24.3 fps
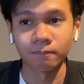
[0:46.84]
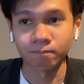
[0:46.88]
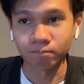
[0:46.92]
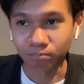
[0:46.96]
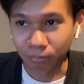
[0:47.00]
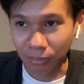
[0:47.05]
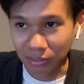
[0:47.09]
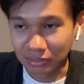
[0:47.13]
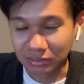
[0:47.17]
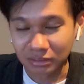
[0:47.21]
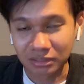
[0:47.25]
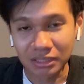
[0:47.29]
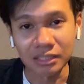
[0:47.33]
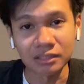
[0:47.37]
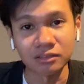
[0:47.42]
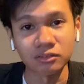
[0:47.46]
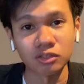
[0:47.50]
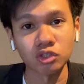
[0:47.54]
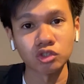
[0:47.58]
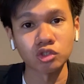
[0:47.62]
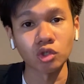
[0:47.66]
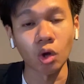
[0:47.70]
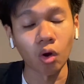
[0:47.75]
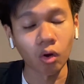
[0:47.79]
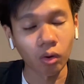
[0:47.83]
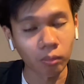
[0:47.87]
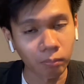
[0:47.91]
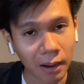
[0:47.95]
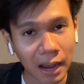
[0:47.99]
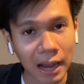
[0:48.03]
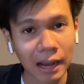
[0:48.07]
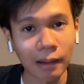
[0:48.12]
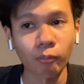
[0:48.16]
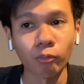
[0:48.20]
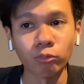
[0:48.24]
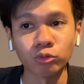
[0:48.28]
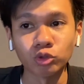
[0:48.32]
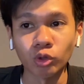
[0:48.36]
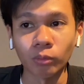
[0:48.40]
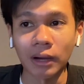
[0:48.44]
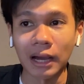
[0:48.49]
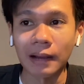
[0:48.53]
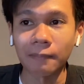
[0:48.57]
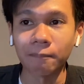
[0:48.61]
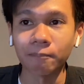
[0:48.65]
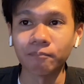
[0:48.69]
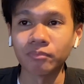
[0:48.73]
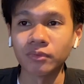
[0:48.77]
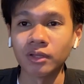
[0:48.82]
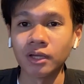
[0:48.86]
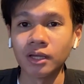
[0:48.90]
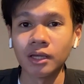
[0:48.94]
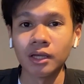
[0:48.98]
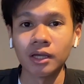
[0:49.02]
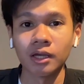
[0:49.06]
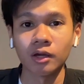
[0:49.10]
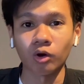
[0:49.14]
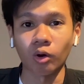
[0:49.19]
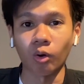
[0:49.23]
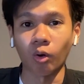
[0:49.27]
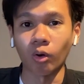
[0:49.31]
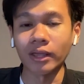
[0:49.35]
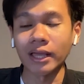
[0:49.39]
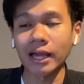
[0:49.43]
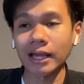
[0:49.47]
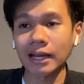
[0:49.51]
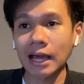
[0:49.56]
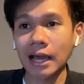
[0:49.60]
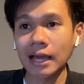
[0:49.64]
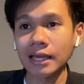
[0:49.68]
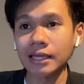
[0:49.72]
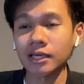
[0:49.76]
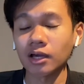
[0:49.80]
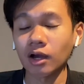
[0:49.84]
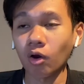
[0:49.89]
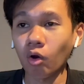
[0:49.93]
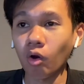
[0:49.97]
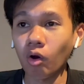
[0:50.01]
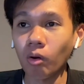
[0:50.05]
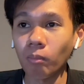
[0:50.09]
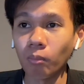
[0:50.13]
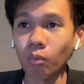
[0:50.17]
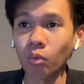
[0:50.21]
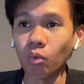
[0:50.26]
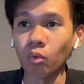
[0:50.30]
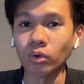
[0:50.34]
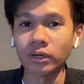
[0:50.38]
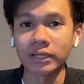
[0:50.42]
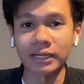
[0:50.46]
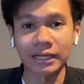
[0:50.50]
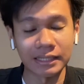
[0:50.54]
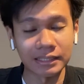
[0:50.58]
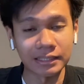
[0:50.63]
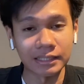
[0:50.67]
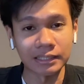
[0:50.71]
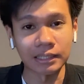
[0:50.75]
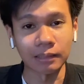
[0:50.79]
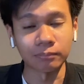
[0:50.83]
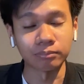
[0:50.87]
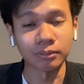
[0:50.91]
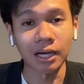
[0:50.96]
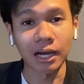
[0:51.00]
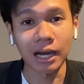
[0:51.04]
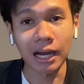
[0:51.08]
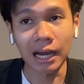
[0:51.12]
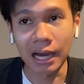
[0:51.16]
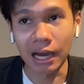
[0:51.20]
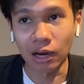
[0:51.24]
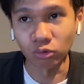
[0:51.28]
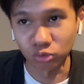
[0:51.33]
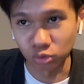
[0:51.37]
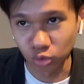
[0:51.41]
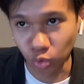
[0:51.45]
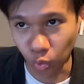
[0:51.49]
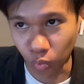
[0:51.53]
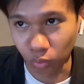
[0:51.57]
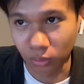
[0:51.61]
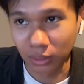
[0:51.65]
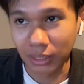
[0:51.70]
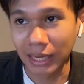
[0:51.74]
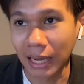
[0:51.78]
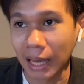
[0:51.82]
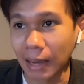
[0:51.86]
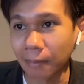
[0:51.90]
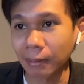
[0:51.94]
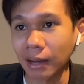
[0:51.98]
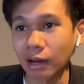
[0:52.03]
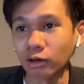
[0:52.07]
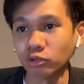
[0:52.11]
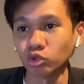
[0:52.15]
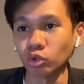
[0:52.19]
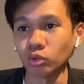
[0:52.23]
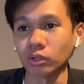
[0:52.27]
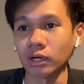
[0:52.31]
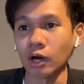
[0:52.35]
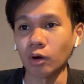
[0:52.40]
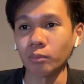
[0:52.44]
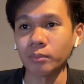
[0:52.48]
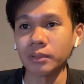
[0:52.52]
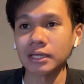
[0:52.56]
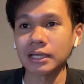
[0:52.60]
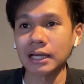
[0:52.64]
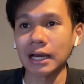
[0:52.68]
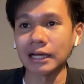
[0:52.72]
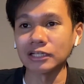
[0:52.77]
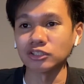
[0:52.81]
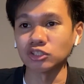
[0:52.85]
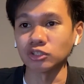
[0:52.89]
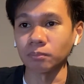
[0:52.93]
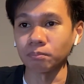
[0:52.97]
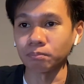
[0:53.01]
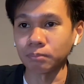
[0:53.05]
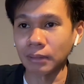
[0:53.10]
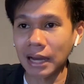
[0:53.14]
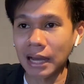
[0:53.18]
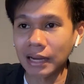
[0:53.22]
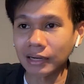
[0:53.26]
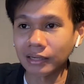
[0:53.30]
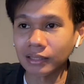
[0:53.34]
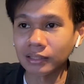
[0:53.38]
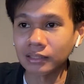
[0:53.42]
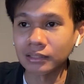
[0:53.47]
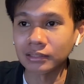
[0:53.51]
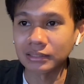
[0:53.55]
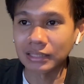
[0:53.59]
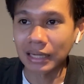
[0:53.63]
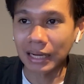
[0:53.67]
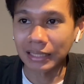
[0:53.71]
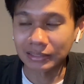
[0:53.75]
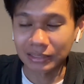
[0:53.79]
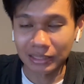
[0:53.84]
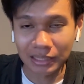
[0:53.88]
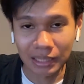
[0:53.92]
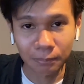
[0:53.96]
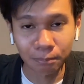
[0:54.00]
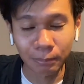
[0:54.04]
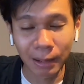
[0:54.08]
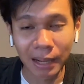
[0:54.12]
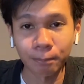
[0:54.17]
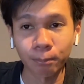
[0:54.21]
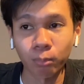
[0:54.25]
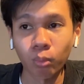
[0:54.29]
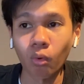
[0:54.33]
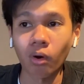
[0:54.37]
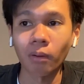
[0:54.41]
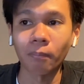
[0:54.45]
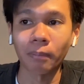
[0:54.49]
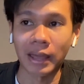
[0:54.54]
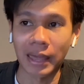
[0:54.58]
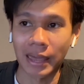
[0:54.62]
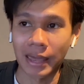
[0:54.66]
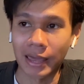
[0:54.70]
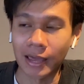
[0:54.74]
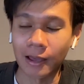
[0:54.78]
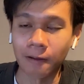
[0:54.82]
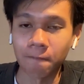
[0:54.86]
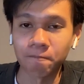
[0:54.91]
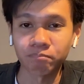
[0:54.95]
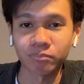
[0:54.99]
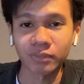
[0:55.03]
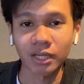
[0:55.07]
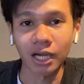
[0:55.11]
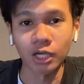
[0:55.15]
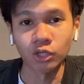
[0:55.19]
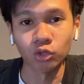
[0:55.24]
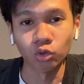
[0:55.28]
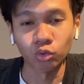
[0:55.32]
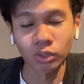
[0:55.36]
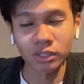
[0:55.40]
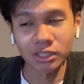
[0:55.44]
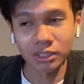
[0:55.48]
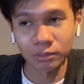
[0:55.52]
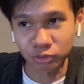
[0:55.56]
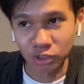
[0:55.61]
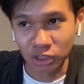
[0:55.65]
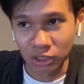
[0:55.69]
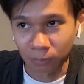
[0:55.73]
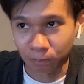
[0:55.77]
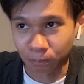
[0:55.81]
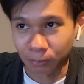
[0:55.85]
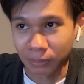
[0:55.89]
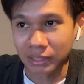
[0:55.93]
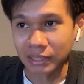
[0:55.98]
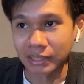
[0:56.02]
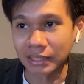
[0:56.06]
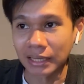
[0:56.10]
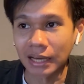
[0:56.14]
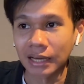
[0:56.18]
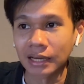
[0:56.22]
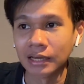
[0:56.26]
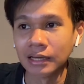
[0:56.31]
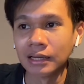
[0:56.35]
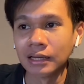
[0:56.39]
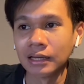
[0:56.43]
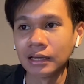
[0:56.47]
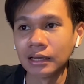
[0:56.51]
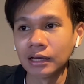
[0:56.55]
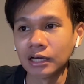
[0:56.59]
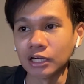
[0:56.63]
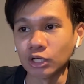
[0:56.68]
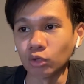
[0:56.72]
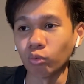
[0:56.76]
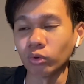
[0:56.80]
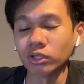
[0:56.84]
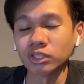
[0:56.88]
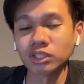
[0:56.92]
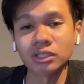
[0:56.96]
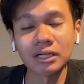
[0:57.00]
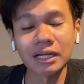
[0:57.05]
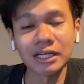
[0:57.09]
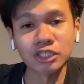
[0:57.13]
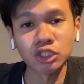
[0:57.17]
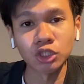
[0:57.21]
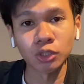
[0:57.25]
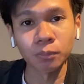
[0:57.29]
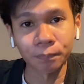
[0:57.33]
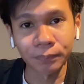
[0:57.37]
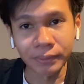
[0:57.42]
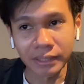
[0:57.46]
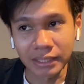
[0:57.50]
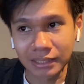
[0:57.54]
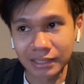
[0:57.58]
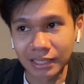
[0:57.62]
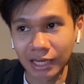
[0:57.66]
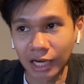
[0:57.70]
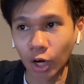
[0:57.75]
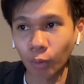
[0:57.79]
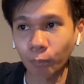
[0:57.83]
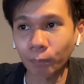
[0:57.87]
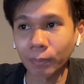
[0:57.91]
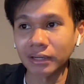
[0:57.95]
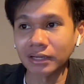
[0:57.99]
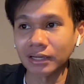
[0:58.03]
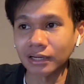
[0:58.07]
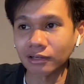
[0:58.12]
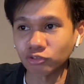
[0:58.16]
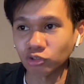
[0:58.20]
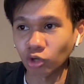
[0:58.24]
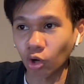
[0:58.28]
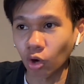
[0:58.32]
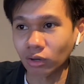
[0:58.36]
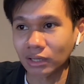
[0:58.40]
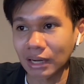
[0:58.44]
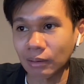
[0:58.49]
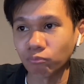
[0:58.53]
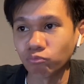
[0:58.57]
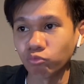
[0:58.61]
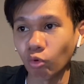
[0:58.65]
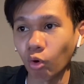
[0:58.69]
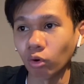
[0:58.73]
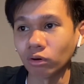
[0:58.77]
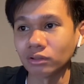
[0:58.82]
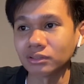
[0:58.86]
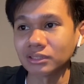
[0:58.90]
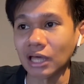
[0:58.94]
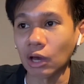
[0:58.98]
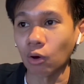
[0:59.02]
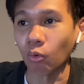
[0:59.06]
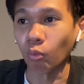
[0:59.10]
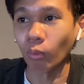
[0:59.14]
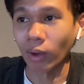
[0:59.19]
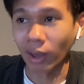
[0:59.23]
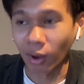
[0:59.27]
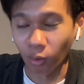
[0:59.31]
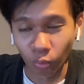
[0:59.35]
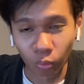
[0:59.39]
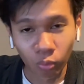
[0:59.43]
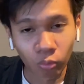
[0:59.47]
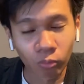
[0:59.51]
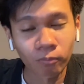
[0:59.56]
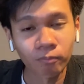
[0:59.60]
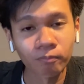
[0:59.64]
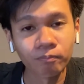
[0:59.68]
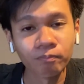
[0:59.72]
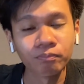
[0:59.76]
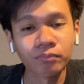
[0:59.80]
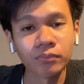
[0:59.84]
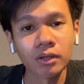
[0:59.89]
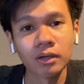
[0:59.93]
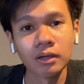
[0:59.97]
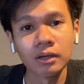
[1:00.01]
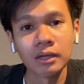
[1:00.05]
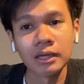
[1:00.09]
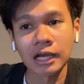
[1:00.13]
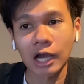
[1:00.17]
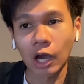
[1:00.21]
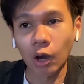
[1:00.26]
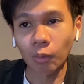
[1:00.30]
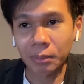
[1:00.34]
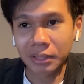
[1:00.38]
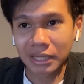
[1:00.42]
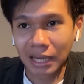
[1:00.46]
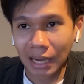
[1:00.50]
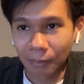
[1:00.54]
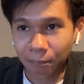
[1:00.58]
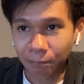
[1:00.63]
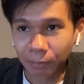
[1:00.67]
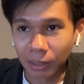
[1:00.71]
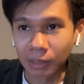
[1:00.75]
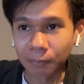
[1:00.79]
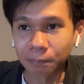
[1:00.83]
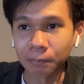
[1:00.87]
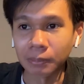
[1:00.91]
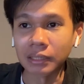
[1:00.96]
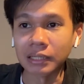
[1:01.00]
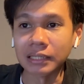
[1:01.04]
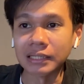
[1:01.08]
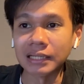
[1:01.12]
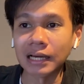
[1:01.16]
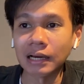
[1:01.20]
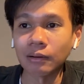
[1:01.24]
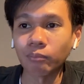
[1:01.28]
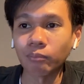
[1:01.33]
เป็นสิ่งที่ช็อกมากครับคุณผู้ชมครับขออนุญาตให้ข้อมูลเครดิตกับทางข่าวสดนะครับข่าวสดเขามีการสัมภาษณ์ก็คือนายธนพัฒน์พ่วงแพรอายุ 24 ปีเนี่ยหรือว่าชื่อเล่นชื่อพีทเนี่ยเขาเป็นนักร้องนำวงแต่แหวว เขามีการเปิดเผยนะครับ